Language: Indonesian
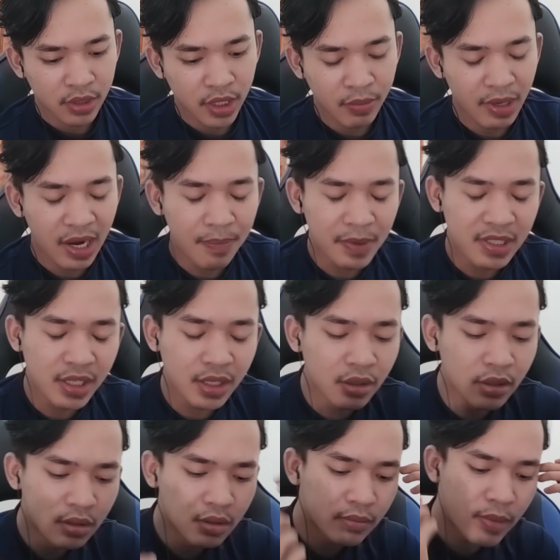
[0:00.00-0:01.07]
Kill berapa sih
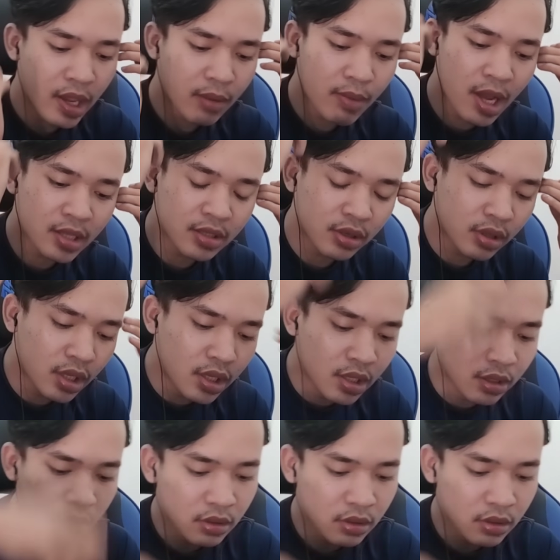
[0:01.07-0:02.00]
lu? Baik bacot anjing.